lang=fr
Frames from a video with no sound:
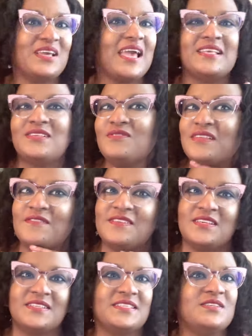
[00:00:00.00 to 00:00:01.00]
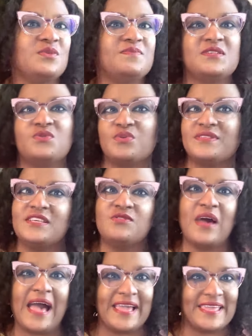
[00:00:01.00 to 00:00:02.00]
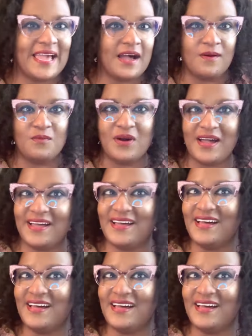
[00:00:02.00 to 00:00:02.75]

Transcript: est-ce que vous avez senti le petit côté de Aya en moi?